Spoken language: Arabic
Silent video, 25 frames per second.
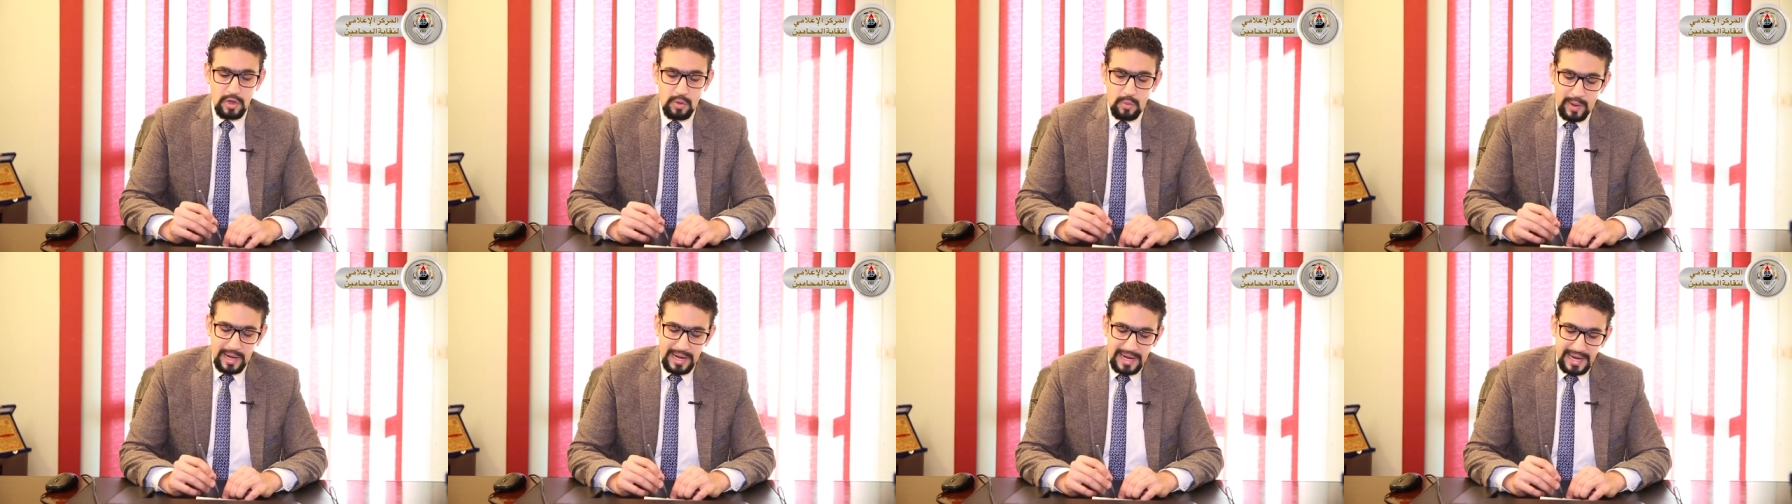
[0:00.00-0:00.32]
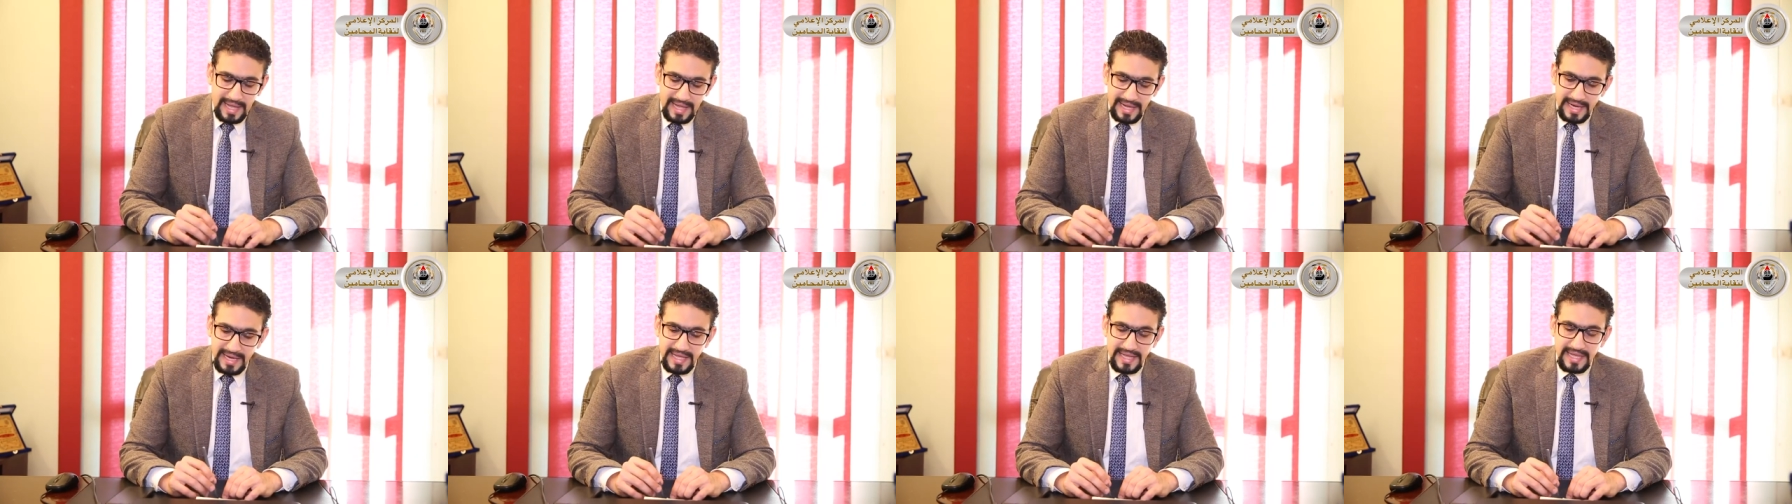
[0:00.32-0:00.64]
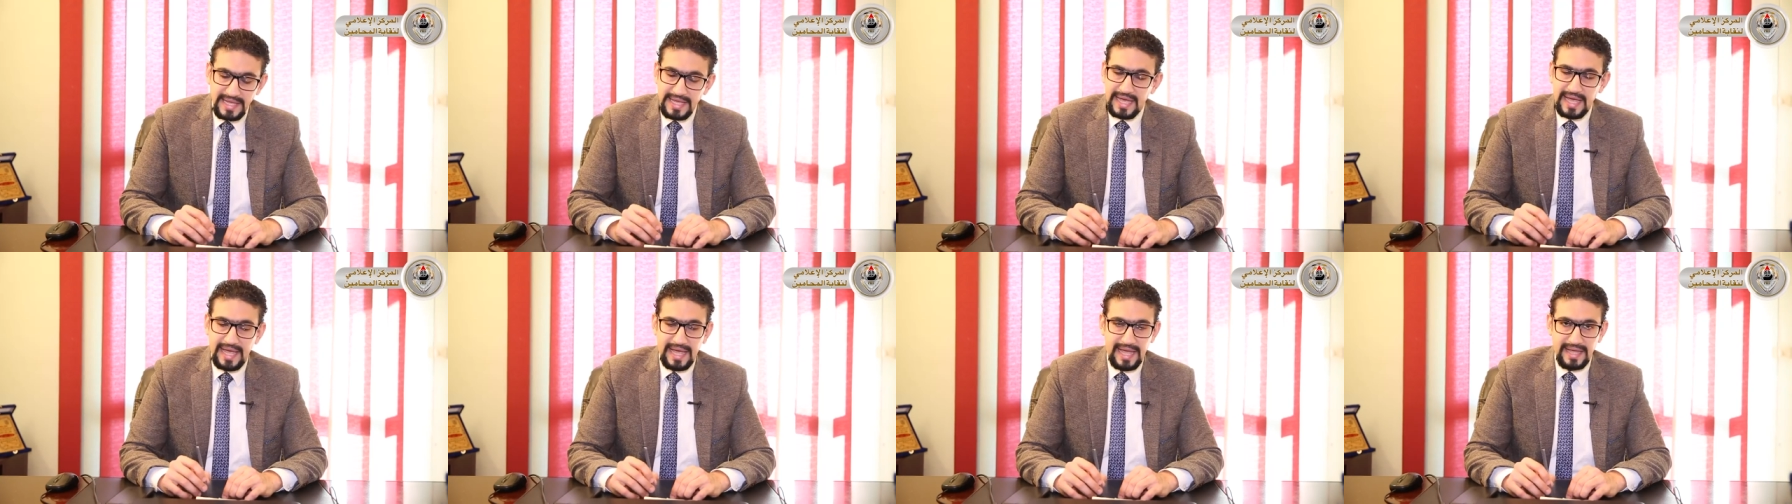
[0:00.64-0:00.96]
ولا هل
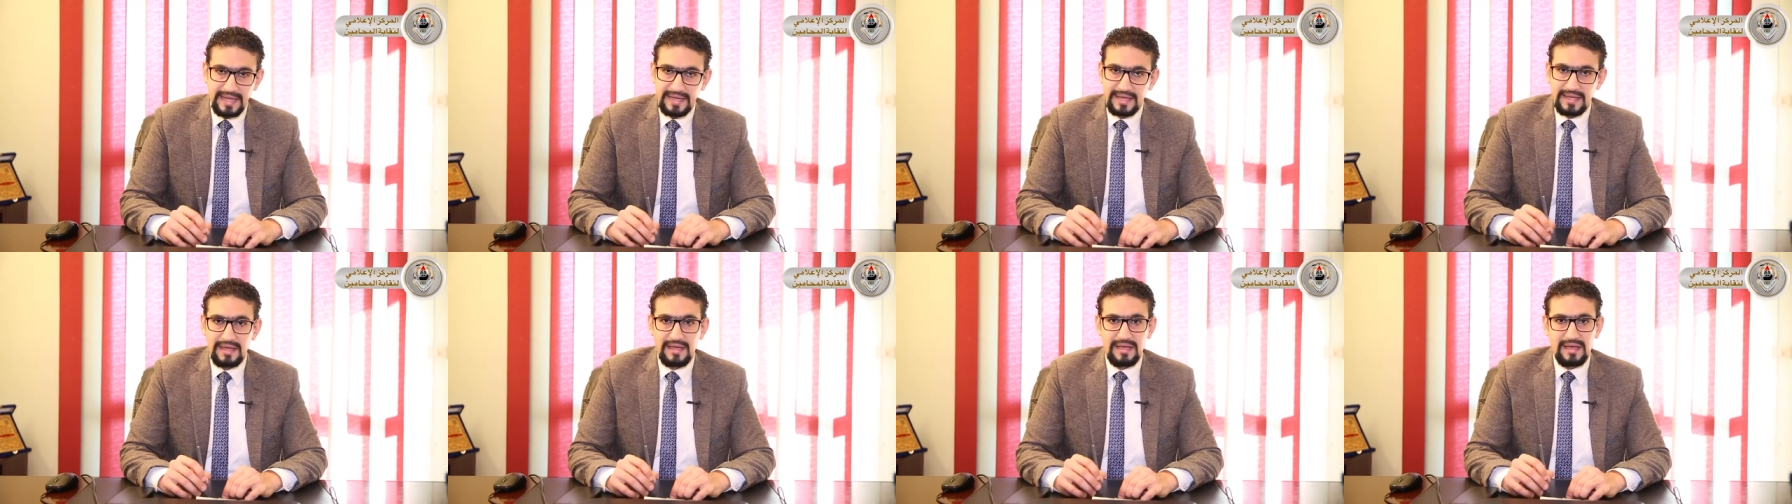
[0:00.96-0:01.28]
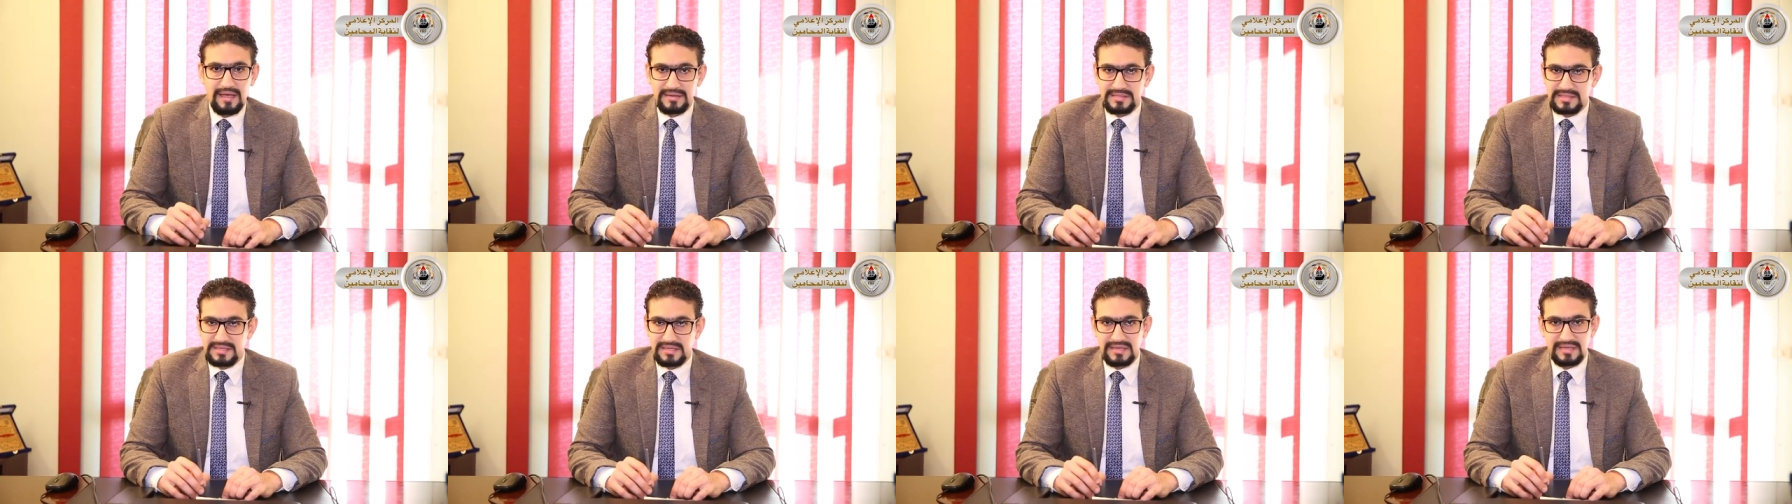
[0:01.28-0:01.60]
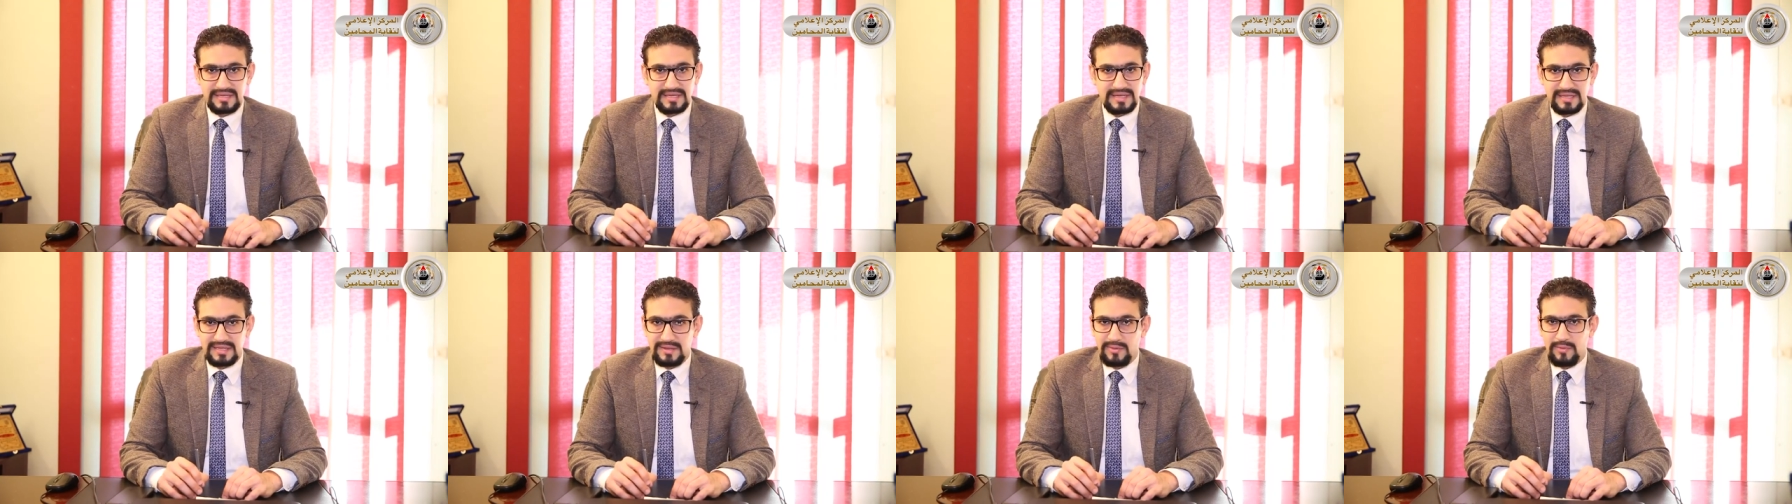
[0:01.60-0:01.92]
هي حاجه
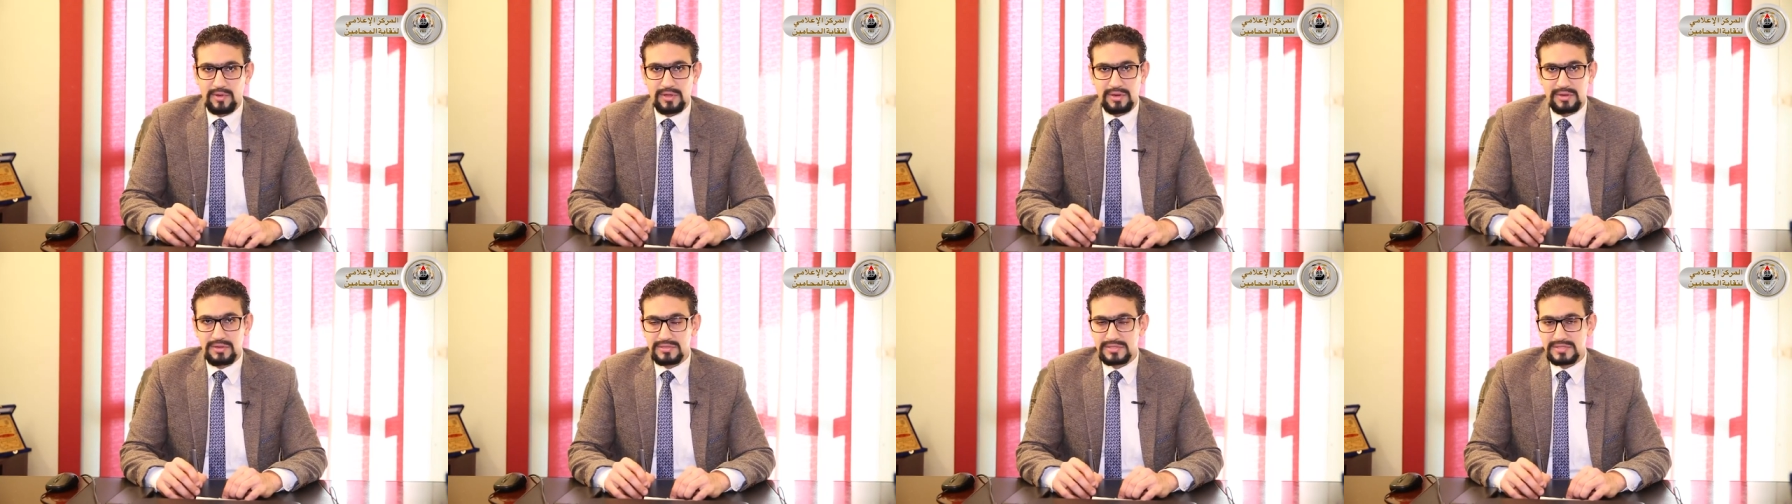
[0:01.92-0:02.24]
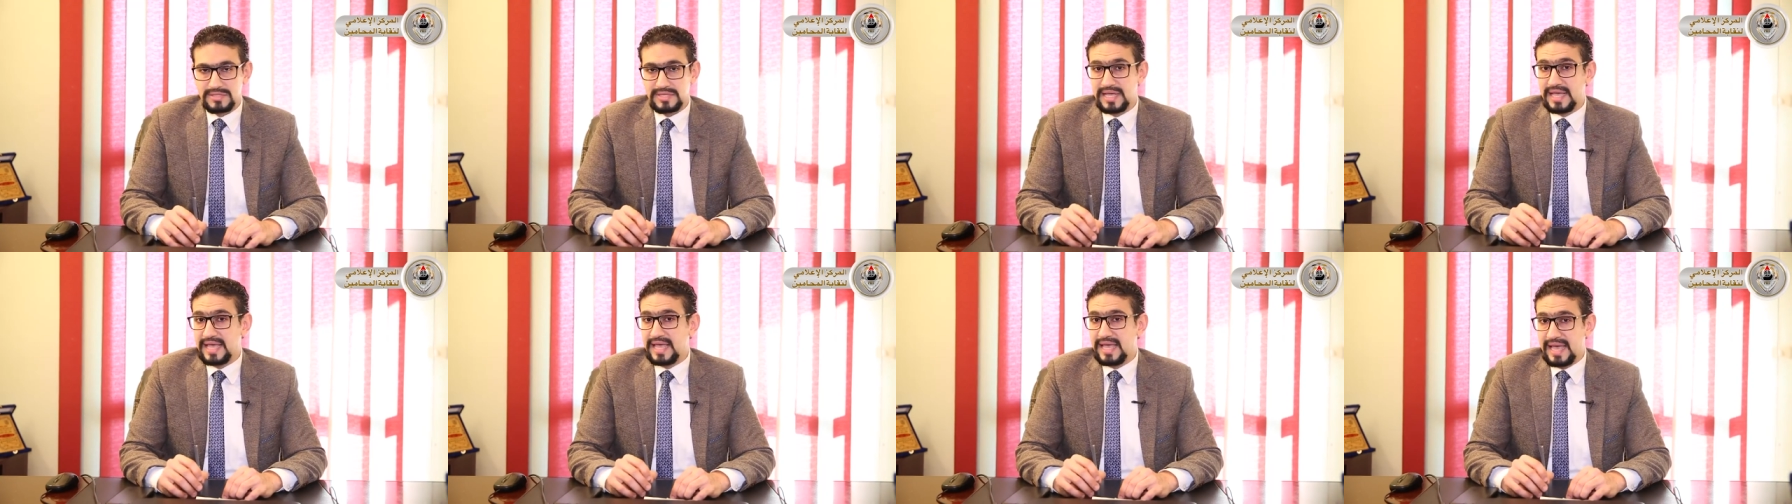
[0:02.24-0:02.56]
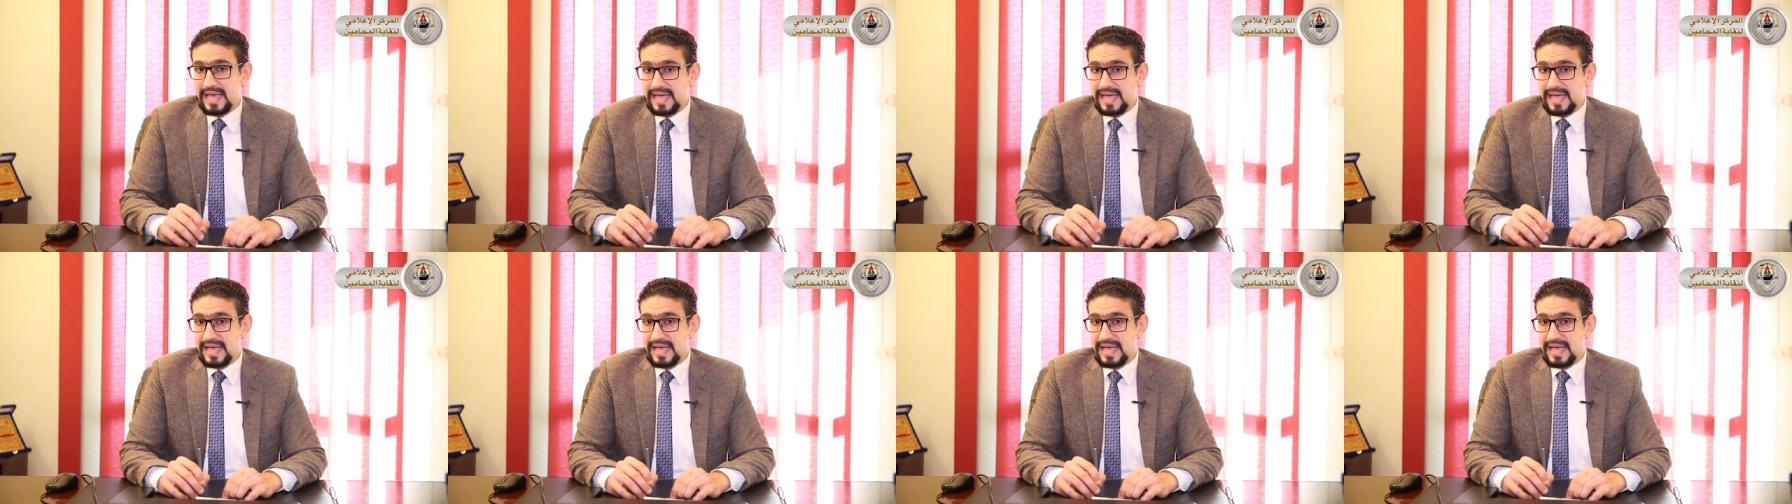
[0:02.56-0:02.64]
حصلت كده وخلاص